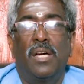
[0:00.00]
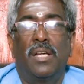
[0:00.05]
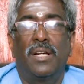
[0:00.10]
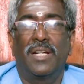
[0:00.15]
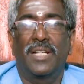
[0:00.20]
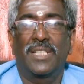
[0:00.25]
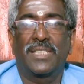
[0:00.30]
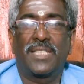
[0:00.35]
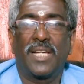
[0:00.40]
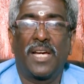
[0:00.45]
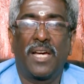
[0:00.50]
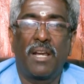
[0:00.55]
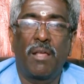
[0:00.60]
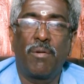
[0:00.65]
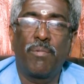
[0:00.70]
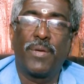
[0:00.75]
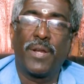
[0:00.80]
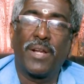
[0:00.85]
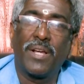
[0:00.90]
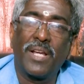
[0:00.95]
என்ற சகல
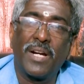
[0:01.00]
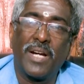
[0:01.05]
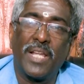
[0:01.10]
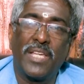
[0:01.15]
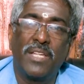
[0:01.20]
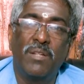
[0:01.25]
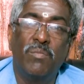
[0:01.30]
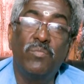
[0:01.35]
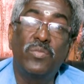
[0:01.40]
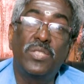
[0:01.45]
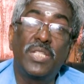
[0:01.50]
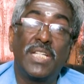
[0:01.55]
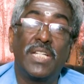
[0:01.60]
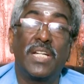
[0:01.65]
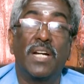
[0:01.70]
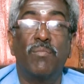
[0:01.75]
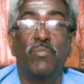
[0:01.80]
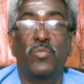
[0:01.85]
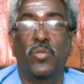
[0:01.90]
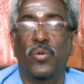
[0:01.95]
விவரங்களையும்
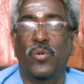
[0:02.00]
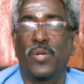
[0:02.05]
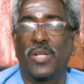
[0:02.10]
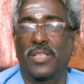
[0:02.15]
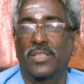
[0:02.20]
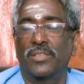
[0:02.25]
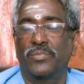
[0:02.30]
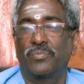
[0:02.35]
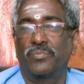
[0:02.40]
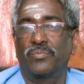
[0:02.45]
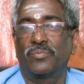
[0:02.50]
சிங்கம் சொன்னது